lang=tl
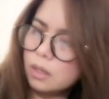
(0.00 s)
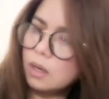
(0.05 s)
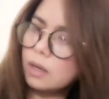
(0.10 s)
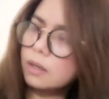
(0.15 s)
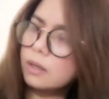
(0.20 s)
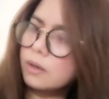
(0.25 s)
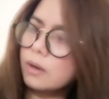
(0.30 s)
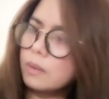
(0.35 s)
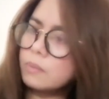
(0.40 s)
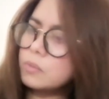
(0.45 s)

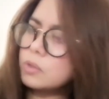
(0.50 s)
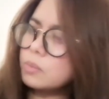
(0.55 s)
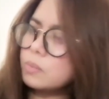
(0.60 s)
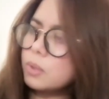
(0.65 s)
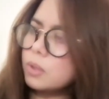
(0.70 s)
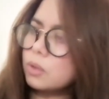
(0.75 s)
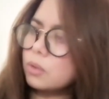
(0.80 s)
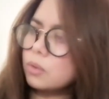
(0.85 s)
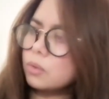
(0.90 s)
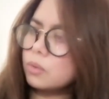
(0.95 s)
Ilang grams
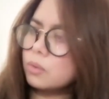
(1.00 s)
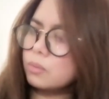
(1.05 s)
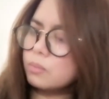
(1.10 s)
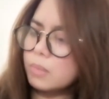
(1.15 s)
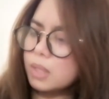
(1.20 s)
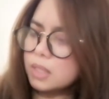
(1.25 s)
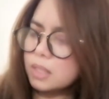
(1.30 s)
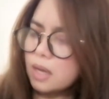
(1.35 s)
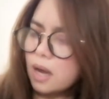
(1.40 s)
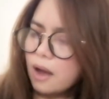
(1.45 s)
ba to?
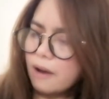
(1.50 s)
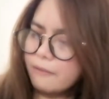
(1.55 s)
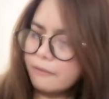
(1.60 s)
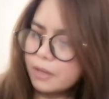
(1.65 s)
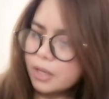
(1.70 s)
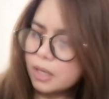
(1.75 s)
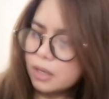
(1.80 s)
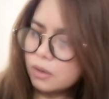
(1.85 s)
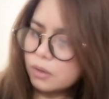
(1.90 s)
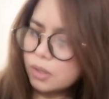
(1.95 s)
Basta
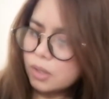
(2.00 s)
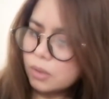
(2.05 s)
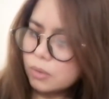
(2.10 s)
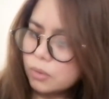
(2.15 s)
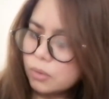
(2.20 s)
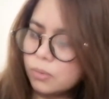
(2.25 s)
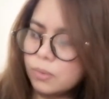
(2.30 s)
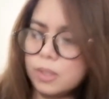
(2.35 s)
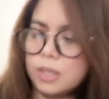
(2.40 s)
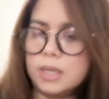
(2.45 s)
half kilo daw
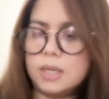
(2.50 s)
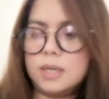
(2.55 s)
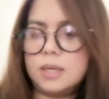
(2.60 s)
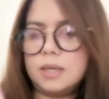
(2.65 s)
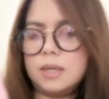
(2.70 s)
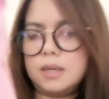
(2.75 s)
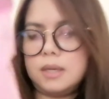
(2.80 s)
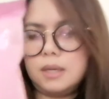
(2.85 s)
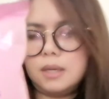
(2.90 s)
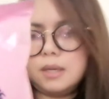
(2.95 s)
to eh.
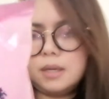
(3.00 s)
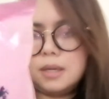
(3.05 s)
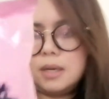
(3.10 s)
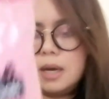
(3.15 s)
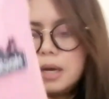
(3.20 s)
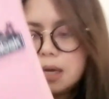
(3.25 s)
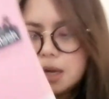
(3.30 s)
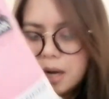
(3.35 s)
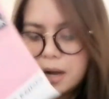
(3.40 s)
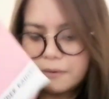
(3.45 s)

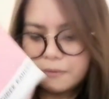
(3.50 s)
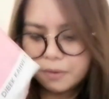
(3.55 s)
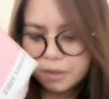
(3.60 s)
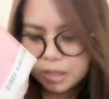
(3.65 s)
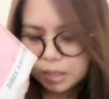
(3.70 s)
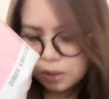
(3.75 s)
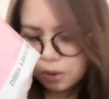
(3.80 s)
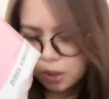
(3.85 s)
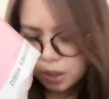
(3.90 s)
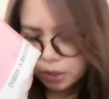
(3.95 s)
Yan, half
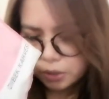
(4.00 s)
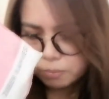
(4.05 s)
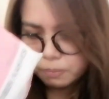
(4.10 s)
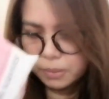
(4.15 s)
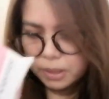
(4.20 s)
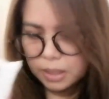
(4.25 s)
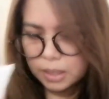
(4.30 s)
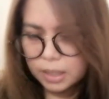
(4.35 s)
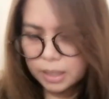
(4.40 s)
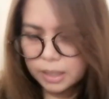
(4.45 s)
kilo lang
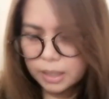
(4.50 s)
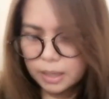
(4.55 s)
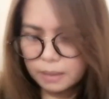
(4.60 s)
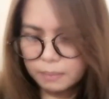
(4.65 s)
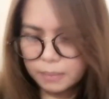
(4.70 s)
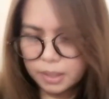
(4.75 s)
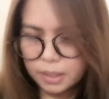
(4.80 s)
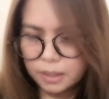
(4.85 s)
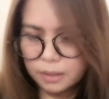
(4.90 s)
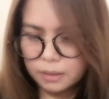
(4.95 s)
yung binili
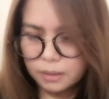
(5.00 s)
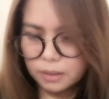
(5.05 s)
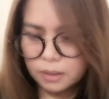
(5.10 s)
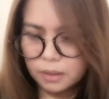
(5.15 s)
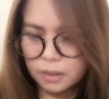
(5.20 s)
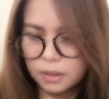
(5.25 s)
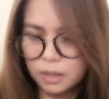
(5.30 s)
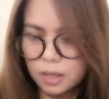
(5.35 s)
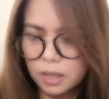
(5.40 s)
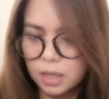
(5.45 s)
namin.
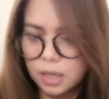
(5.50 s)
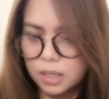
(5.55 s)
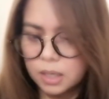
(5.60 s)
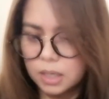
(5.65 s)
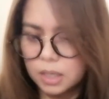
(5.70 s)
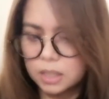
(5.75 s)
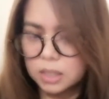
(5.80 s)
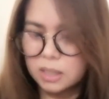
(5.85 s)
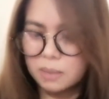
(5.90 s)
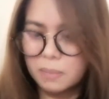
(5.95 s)

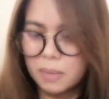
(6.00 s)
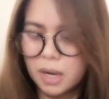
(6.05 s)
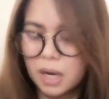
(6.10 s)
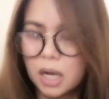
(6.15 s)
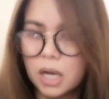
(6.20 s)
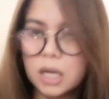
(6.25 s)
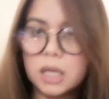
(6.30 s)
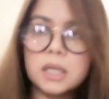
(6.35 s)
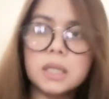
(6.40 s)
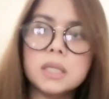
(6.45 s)
Nasa
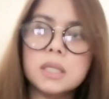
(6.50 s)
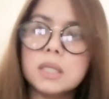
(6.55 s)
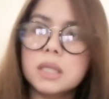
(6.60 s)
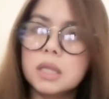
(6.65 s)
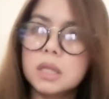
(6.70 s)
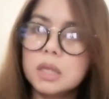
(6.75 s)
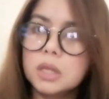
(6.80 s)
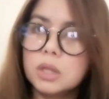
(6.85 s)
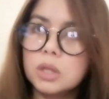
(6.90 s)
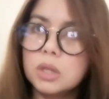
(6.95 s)
mga,
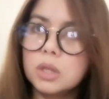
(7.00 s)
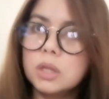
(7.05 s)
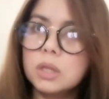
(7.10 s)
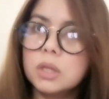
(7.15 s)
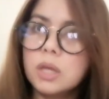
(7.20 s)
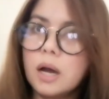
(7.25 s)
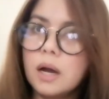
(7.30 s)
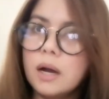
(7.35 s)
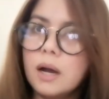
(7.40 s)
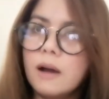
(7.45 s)

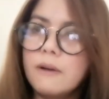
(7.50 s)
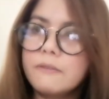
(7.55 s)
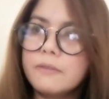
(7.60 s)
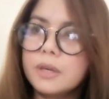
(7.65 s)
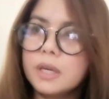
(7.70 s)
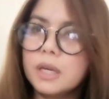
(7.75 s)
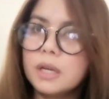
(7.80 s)
ang half